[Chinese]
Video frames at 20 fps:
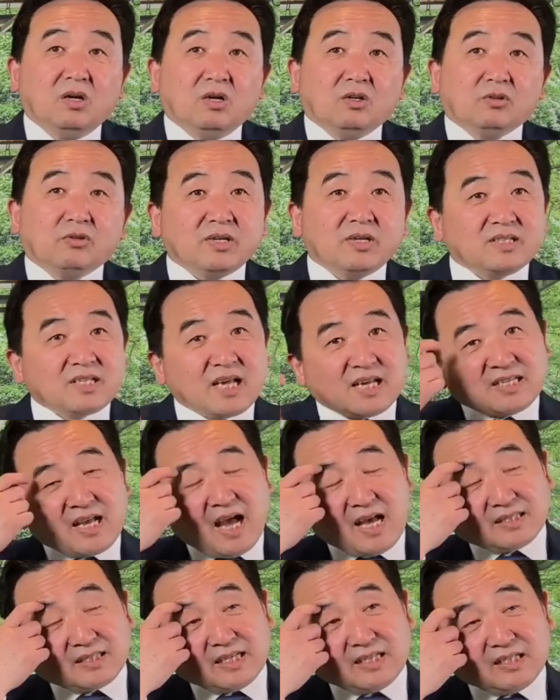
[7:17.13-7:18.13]
所以在
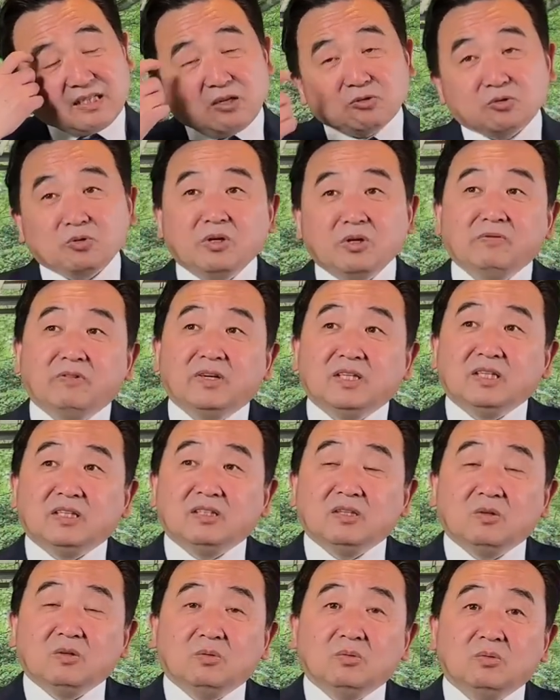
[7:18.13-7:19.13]
他这条推文里
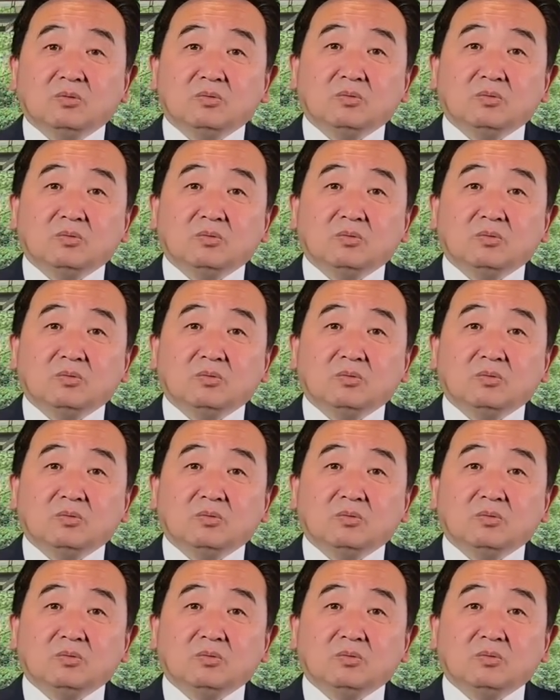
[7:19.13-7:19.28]
头，